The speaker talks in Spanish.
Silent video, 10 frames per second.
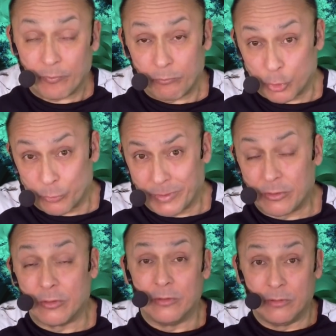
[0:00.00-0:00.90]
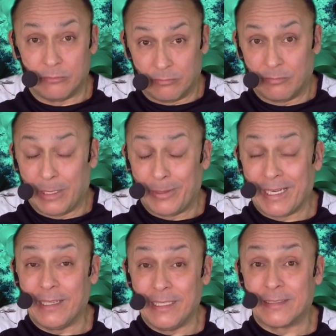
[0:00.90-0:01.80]
Por supuesto, habrá
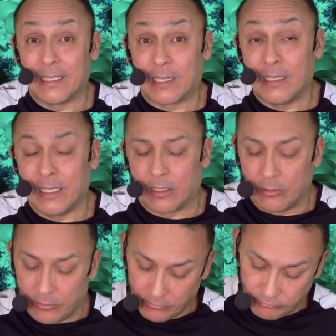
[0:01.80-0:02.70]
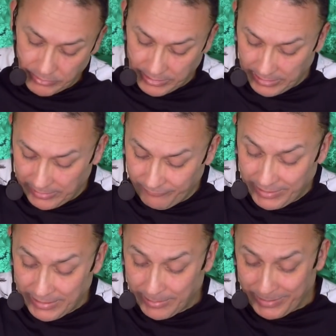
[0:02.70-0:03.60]
que discernir, ¿no? ¿Quién
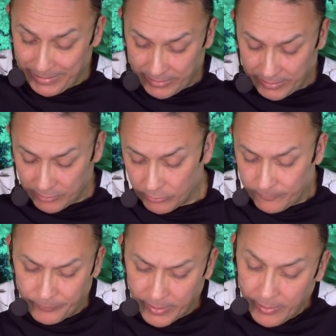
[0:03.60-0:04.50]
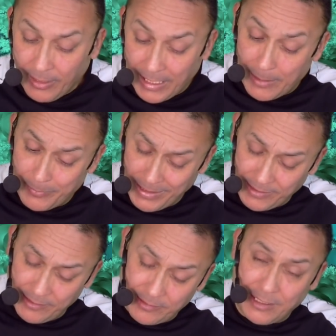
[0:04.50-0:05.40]
vale la pena, quién no? Habrá
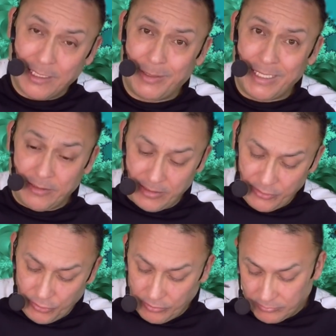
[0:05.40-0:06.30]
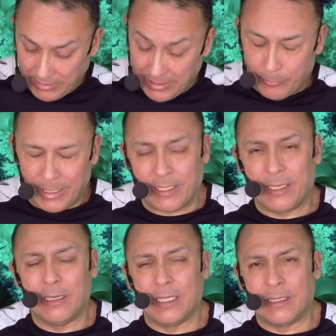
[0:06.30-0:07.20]
quien tenga mala intención, habrá
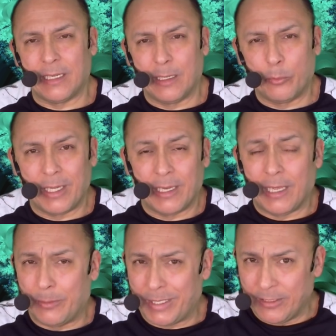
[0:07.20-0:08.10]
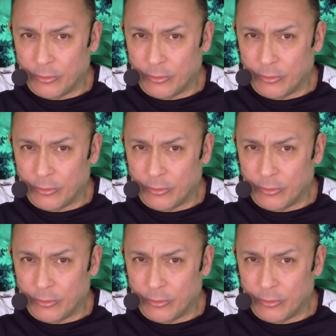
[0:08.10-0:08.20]
quien la tenga buena, habrá de